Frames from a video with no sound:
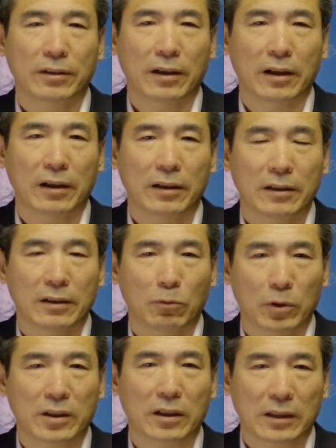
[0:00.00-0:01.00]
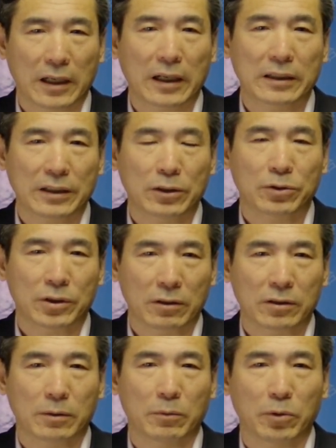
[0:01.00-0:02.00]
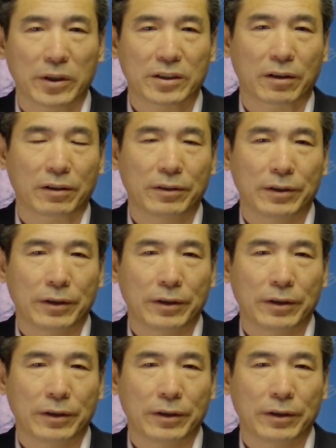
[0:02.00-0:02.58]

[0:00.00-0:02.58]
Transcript: 啊，我想大概您都知道怎么回事儿。